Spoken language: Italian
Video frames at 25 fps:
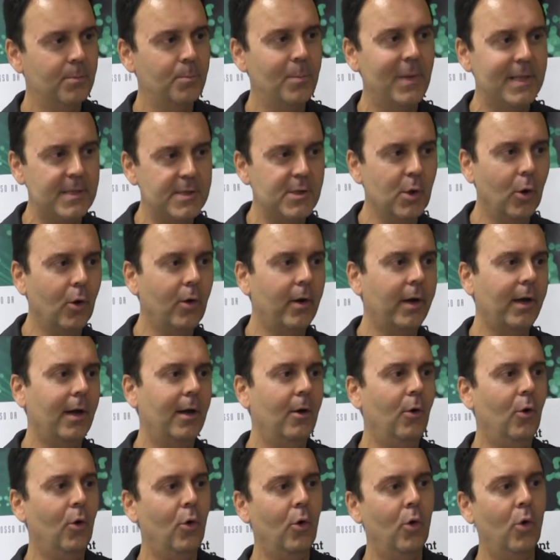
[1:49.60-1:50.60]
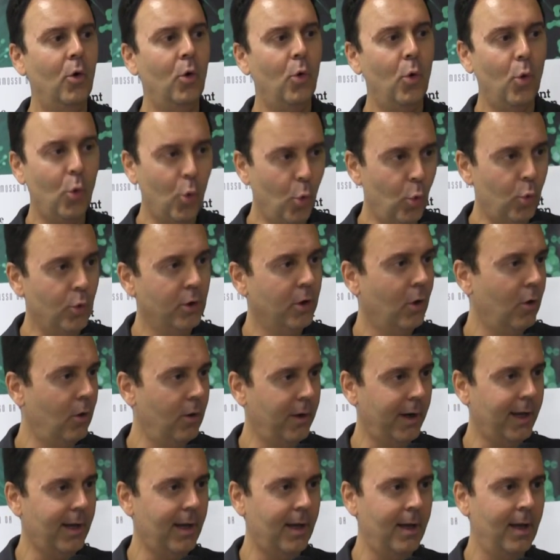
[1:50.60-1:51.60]
mezz'ora o
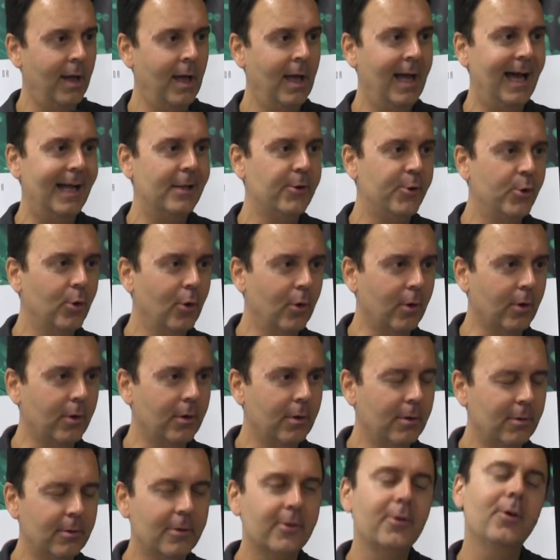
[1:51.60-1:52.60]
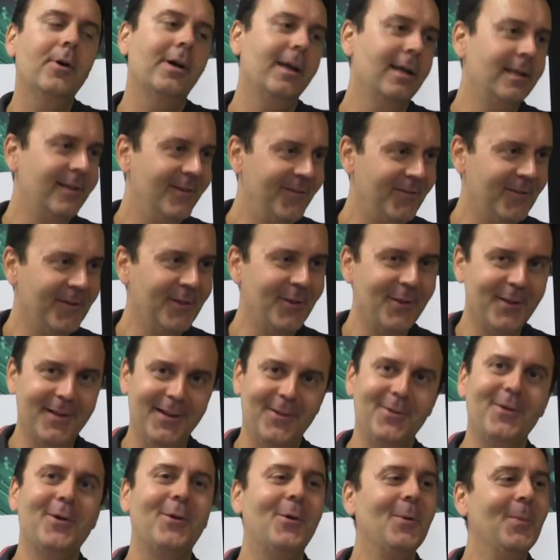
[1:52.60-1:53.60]
un'ora al giorno, lo so che è difficile,
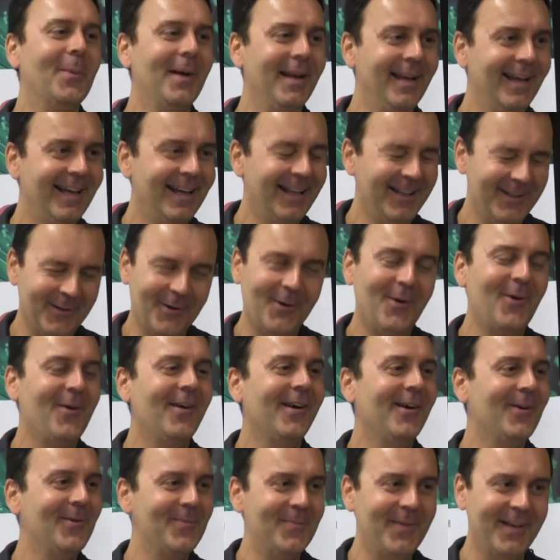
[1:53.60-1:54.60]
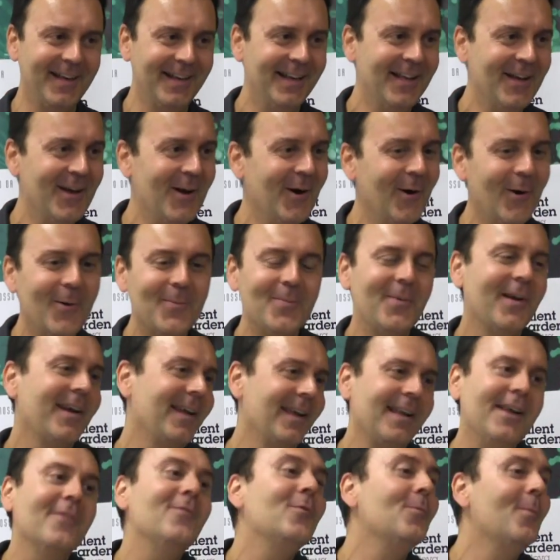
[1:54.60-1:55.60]
ma come la, la droga o per, o per,
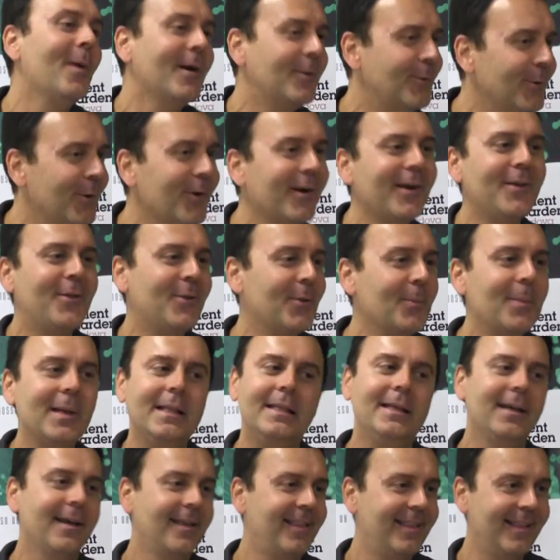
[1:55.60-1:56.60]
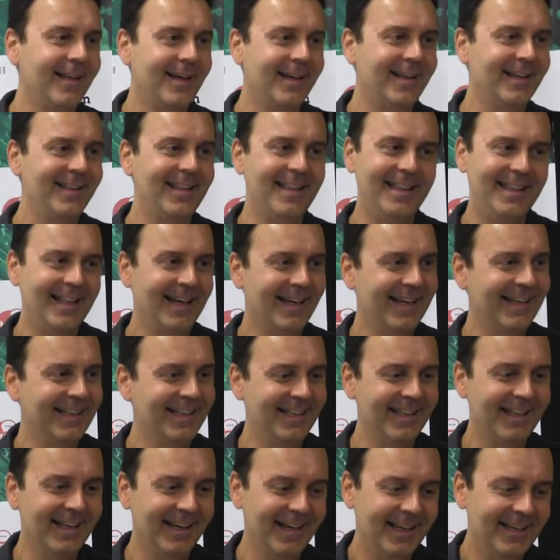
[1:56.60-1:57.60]
il fumatore, insomma, dire staccati,
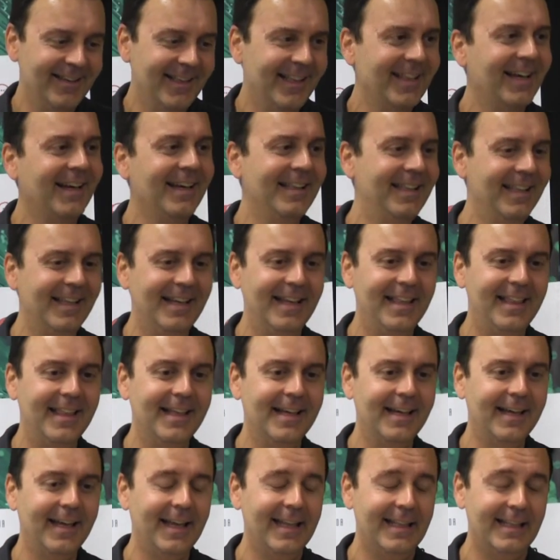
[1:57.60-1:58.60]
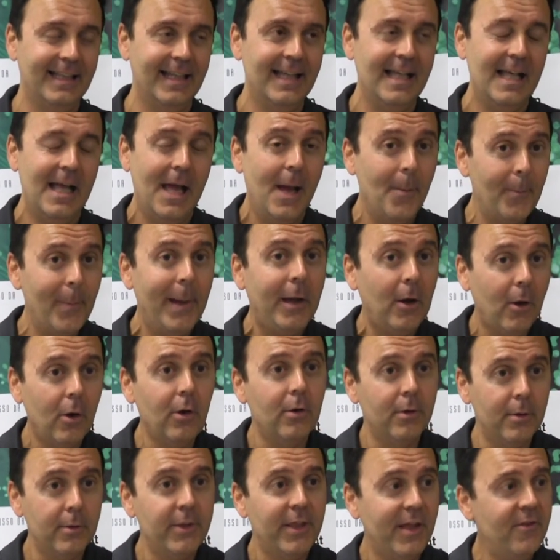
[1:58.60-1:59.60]
staccati, dalle, staccati, dalle, sigarette.
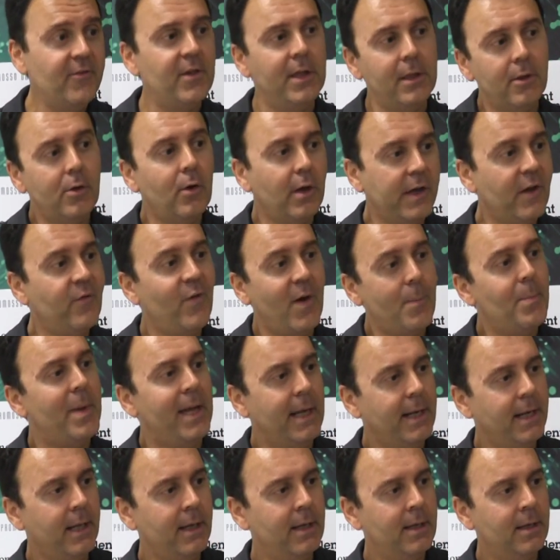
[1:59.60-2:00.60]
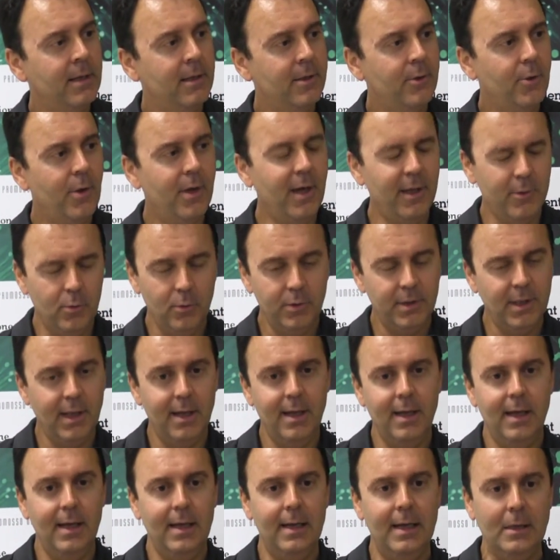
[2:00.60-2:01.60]
Però si è visto che fa bene, cioè
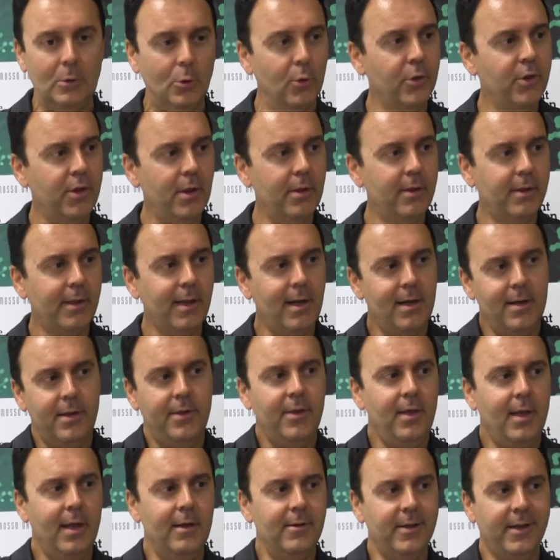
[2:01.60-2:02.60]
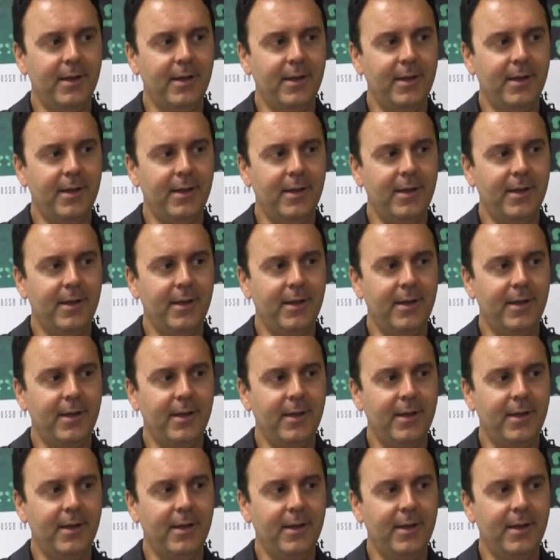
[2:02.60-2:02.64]
aiuta a concentrarsi, a